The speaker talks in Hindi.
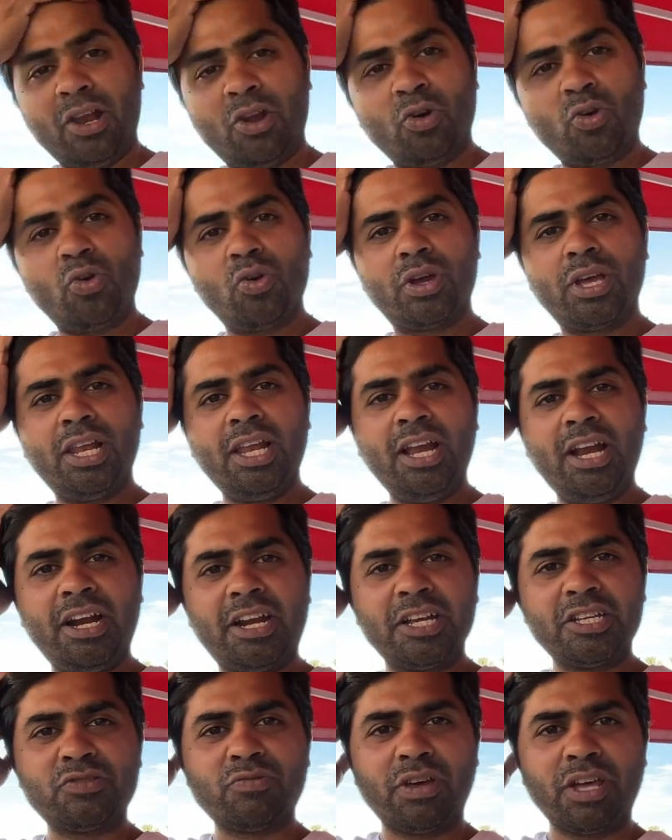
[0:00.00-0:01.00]
लोगों के लिए
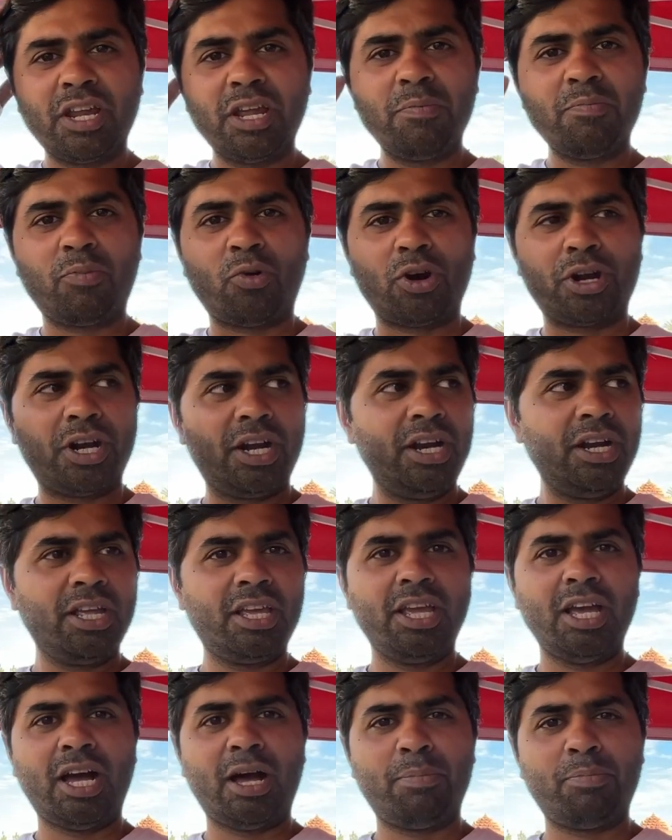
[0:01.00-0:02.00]
इट इज़ वेरी इंपॉर्टेंट
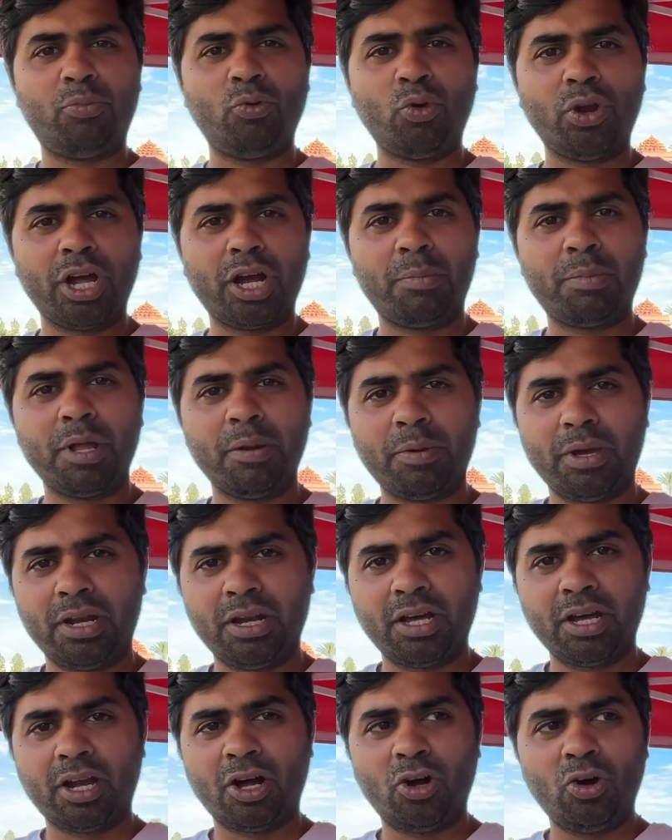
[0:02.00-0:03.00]
कि आप पूरे कपड़े
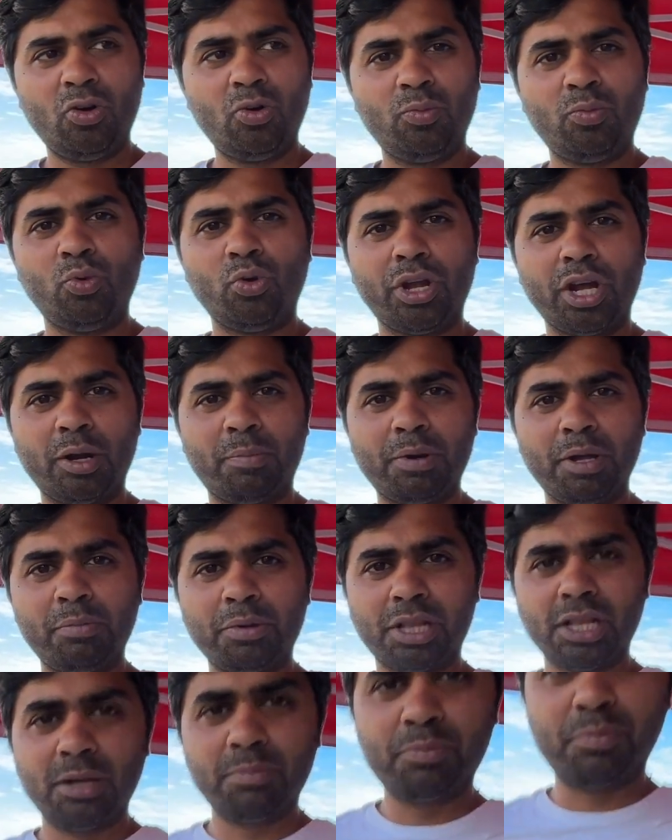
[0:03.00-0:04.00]
पहन कर आओ पूरे कपड़े मतलब